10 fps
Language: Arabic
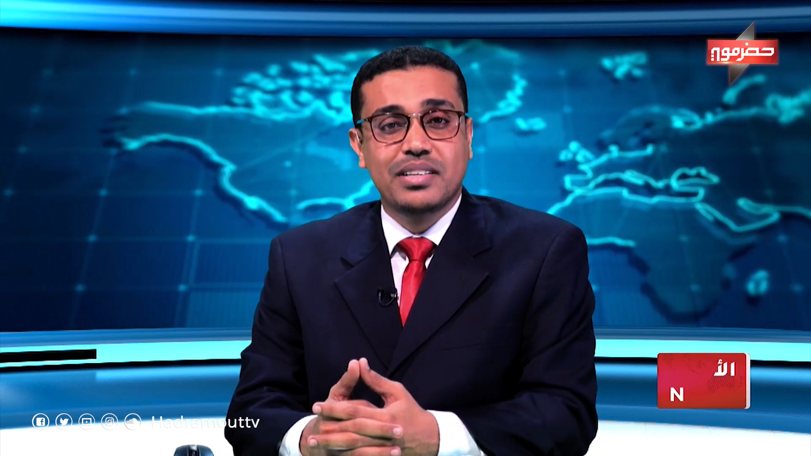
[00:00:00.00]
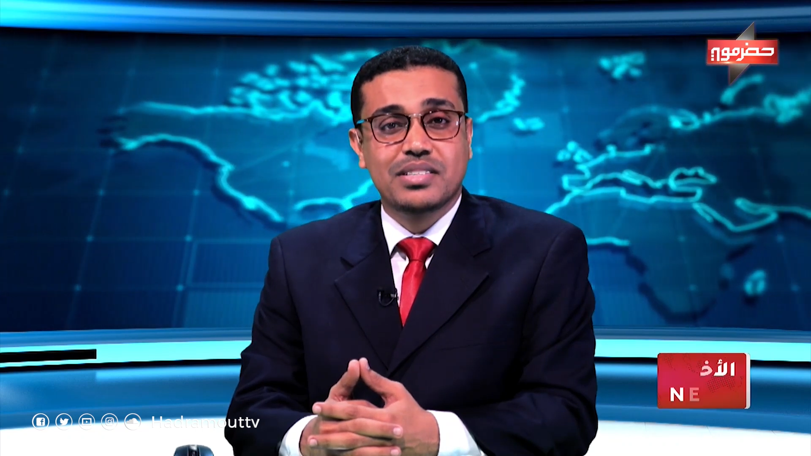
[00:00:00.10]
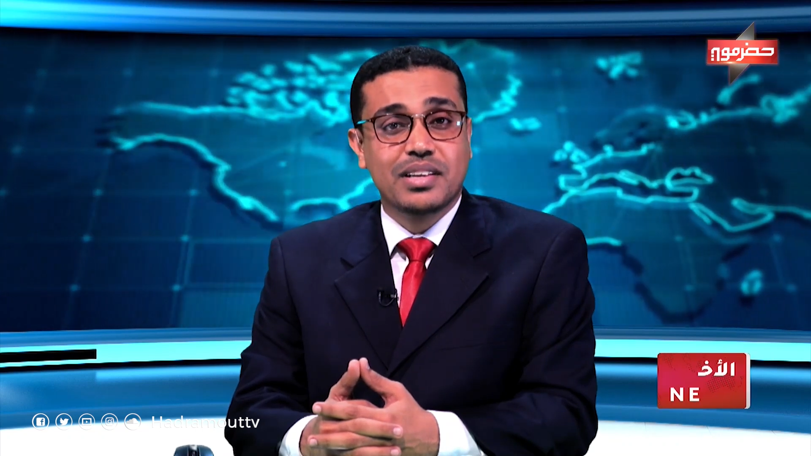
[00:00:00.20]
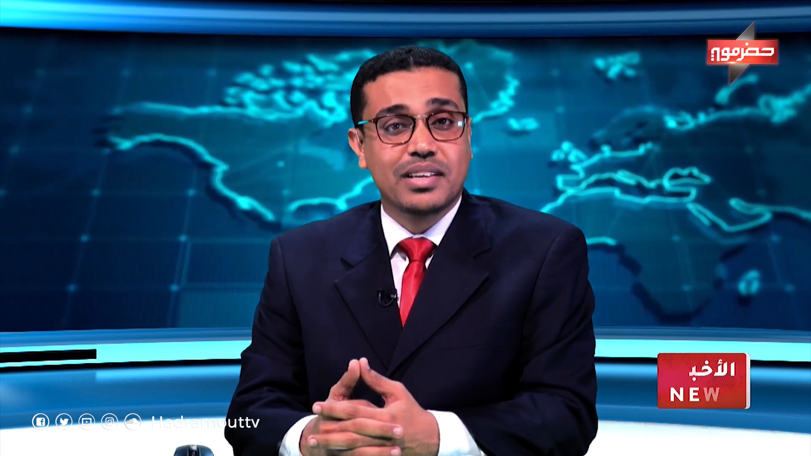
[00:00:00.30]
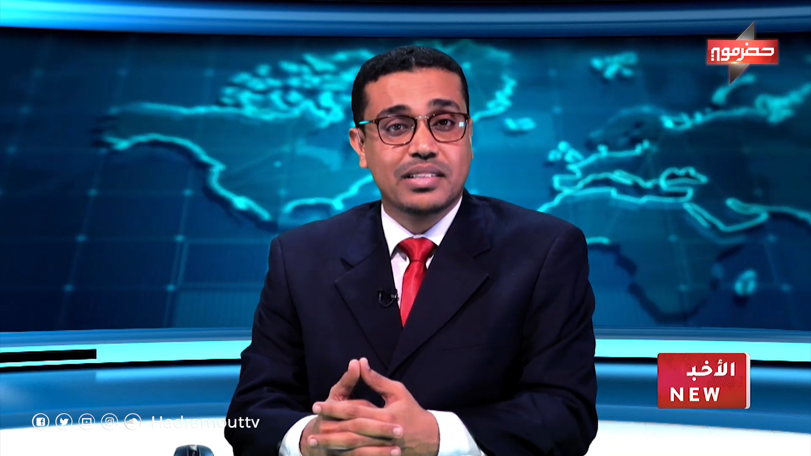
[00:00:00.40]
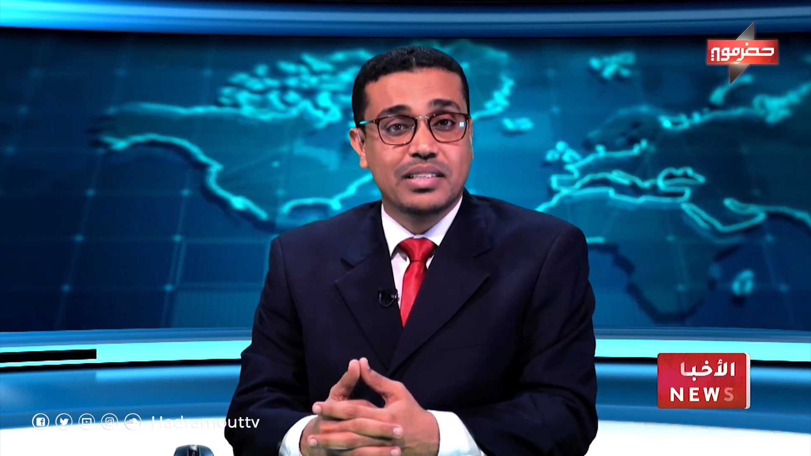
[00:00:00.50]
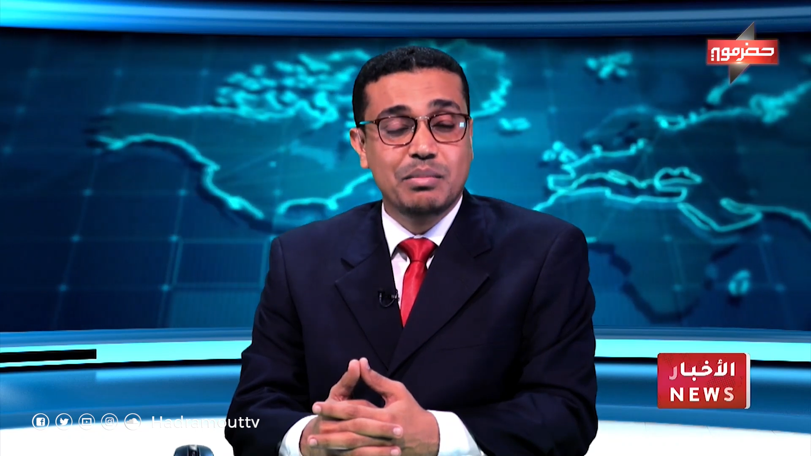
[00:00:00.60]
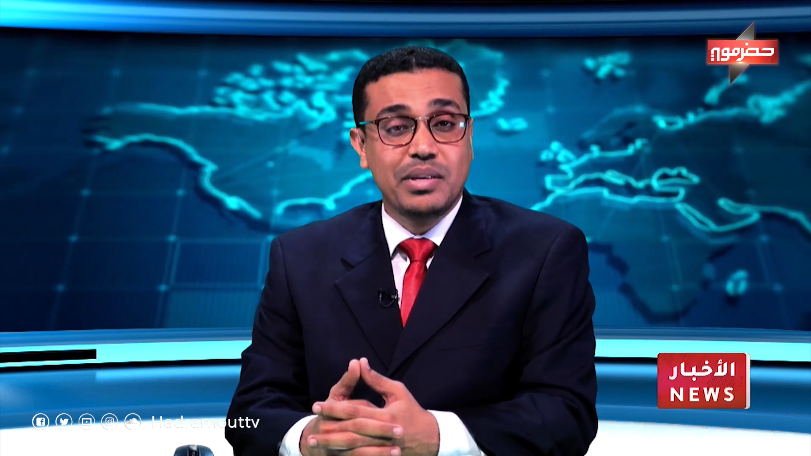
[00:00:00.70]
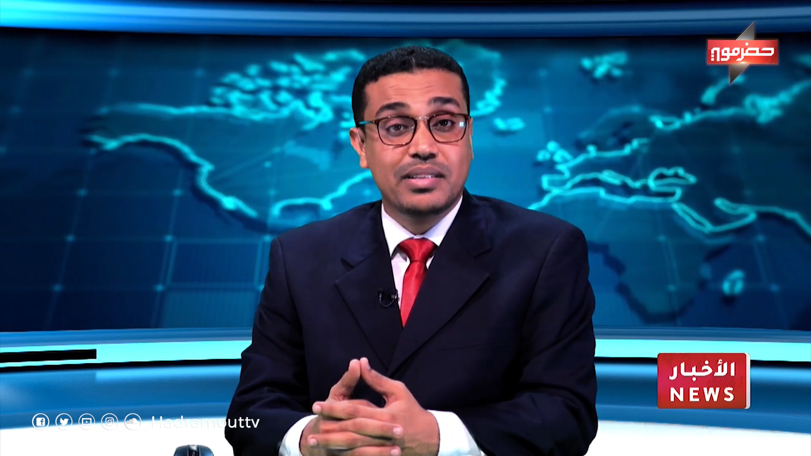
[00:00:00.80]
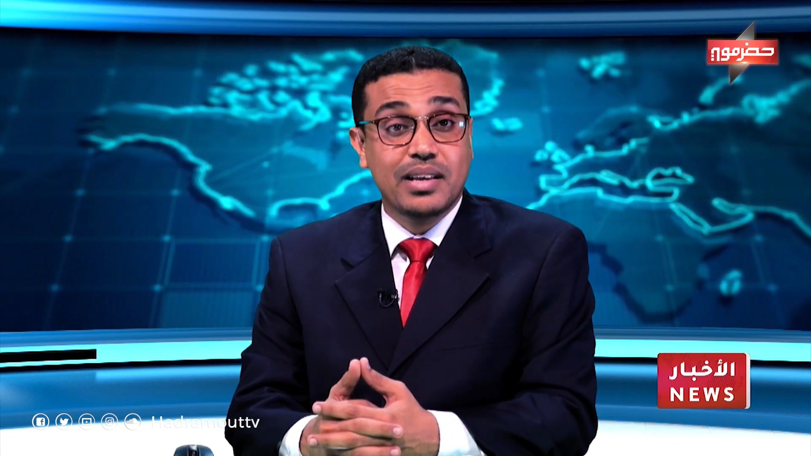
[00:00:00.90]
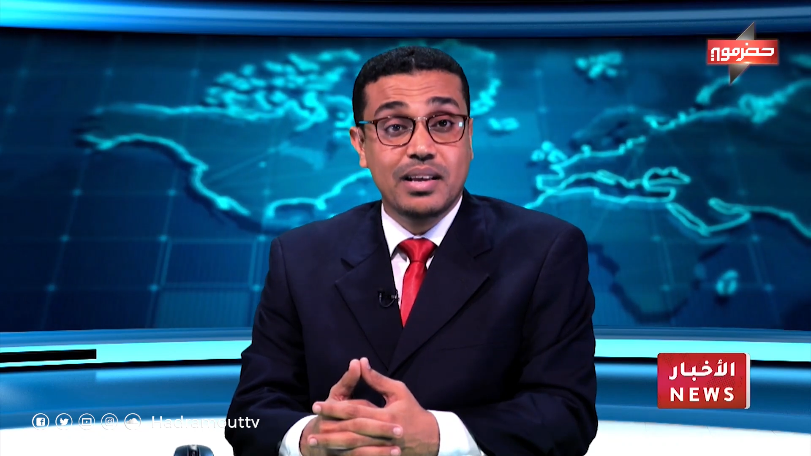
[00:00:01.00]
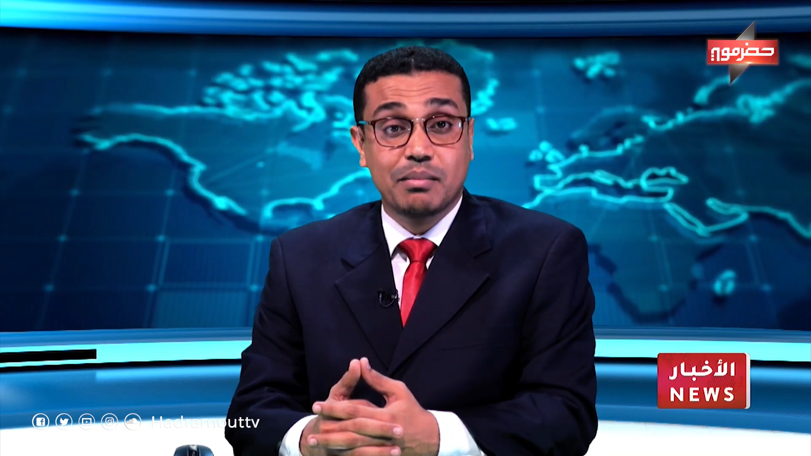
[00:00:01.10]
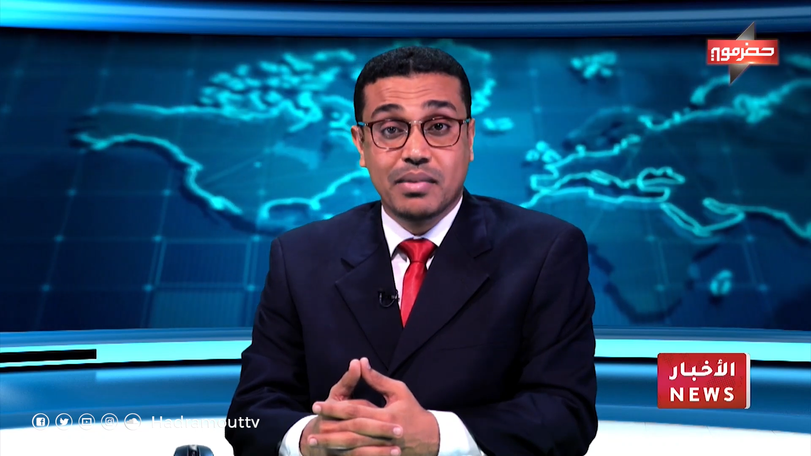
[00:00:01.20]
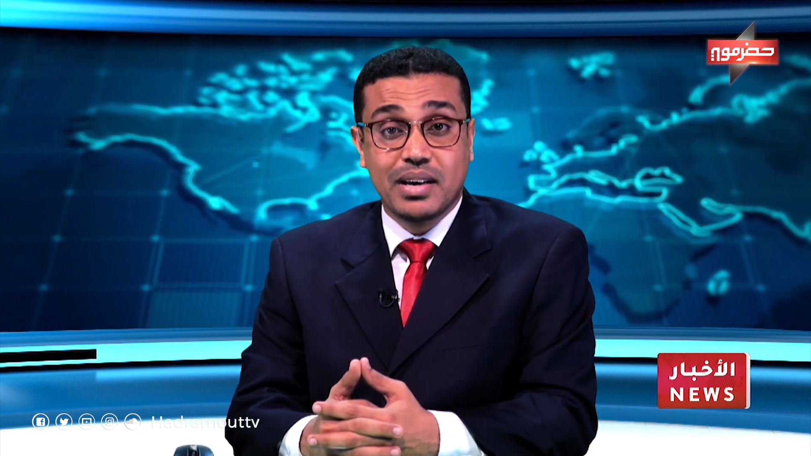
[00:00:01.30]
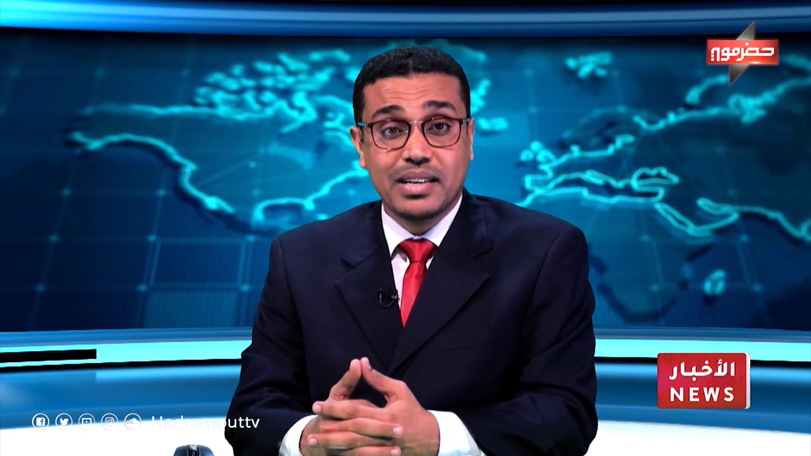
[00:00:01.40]
لشركة ميتا
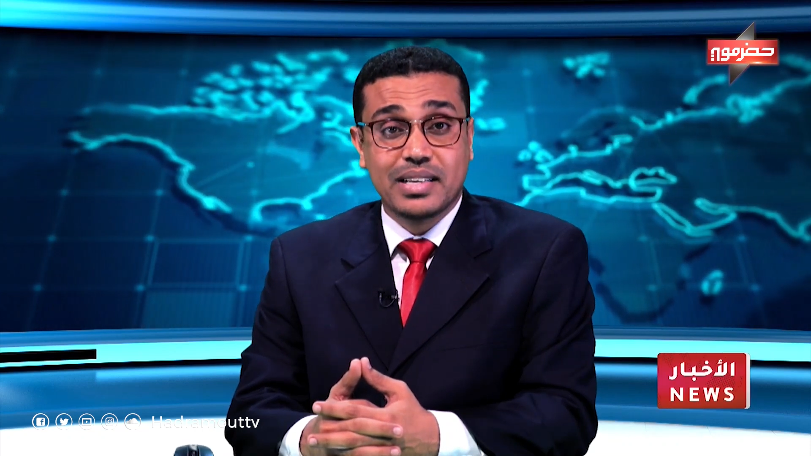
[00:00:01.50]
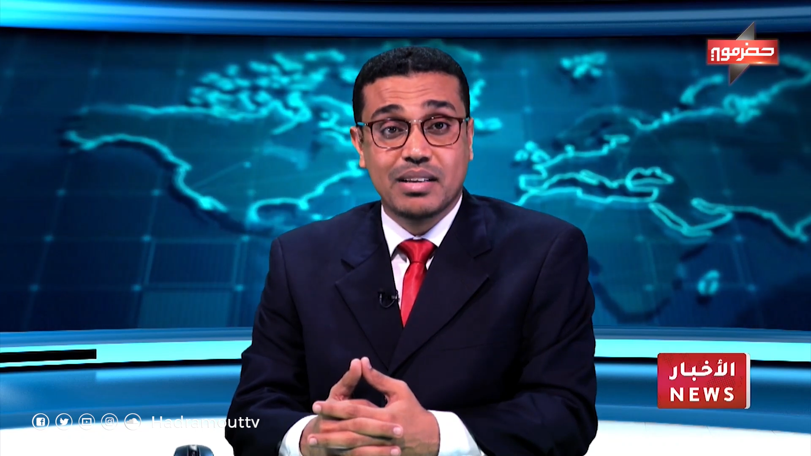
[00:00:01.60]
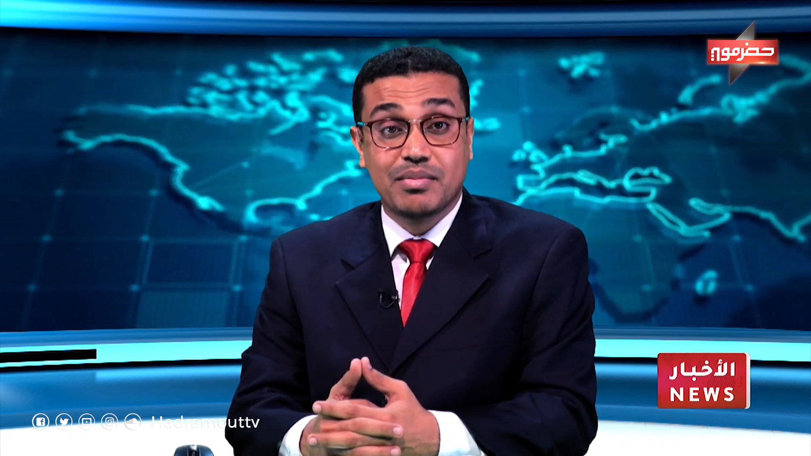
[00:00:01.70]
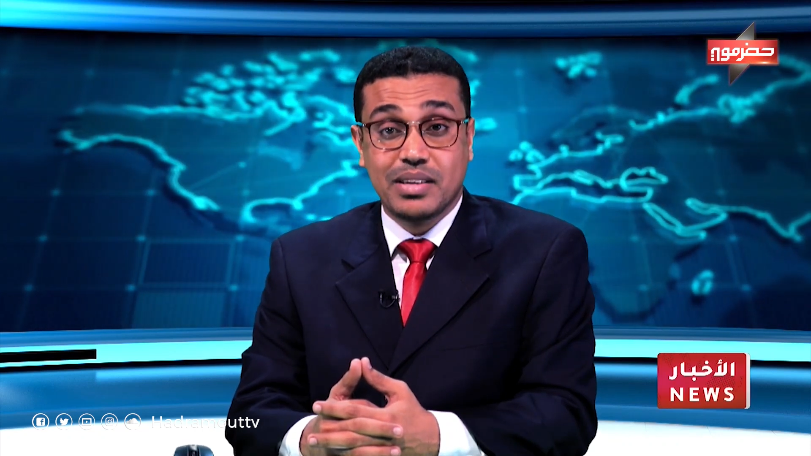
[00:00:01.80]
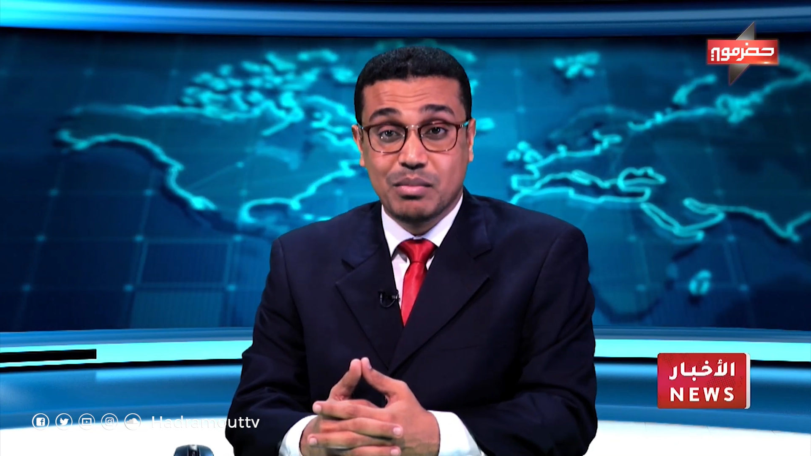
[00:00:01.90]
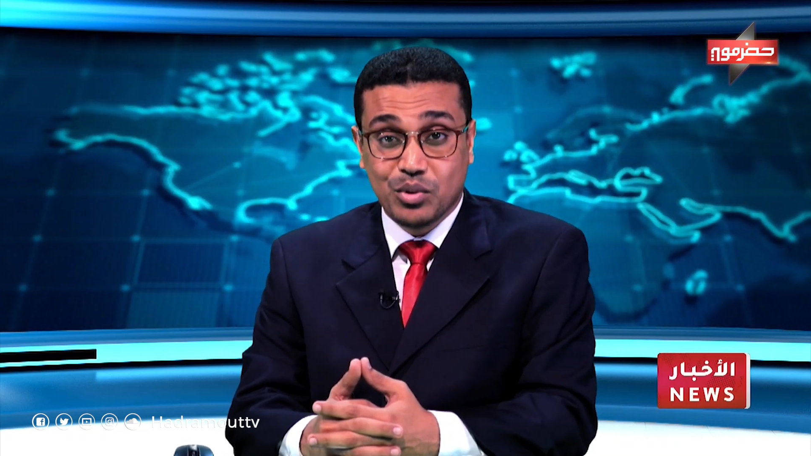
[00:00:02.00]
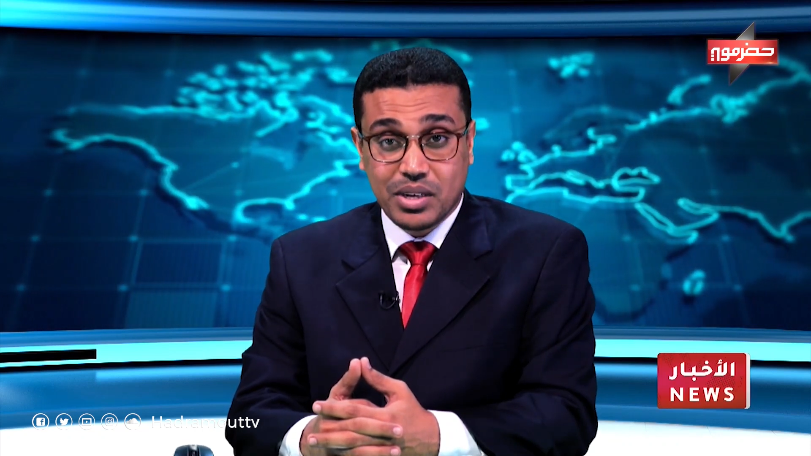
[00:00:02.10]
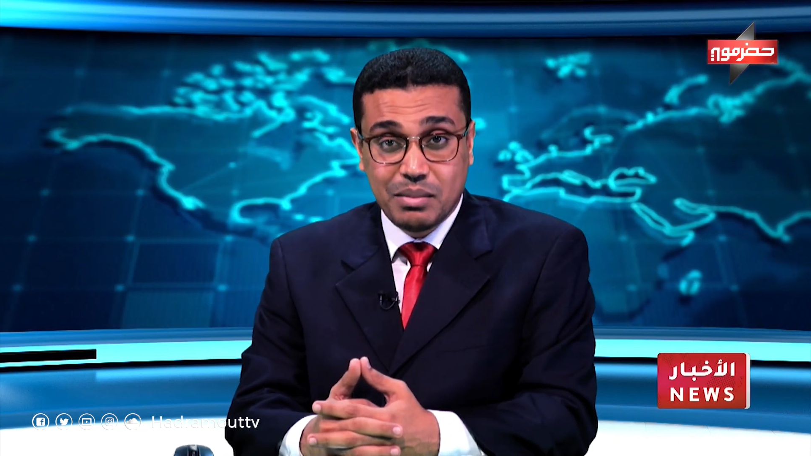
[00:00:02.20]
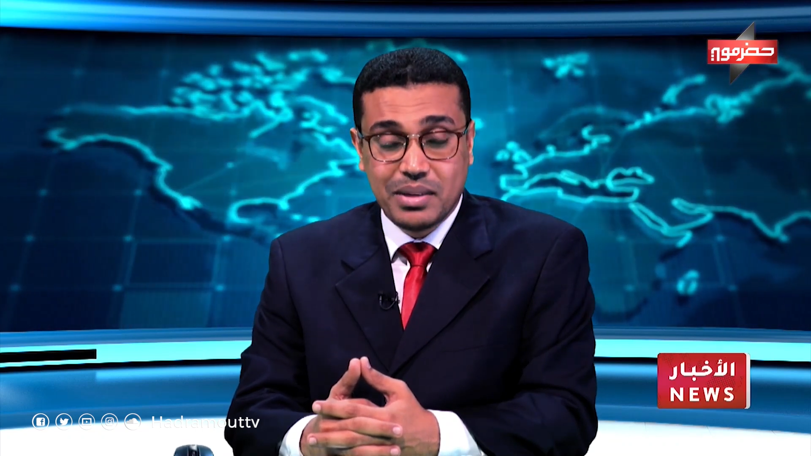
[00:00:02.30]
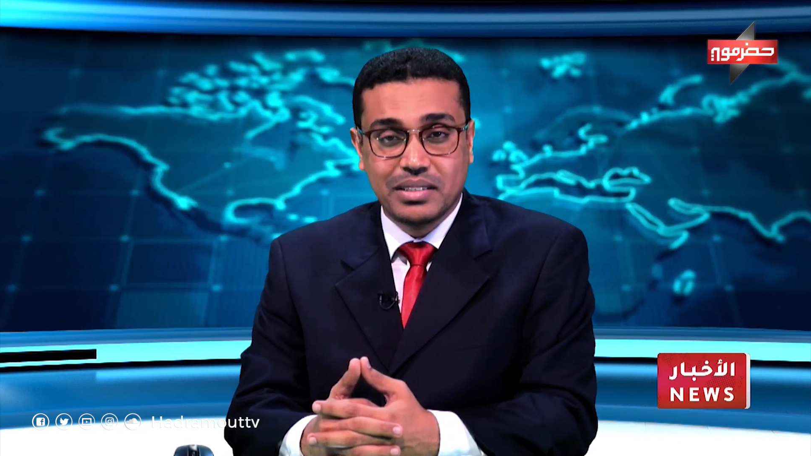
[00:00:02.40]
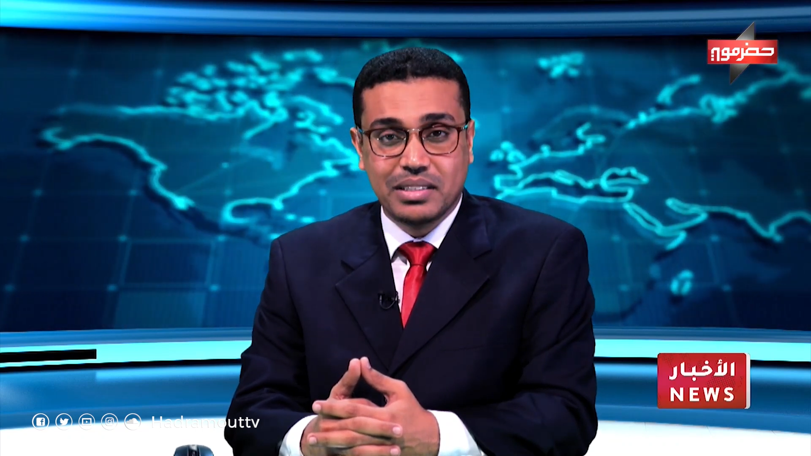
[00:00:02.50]
مارك في مقابلة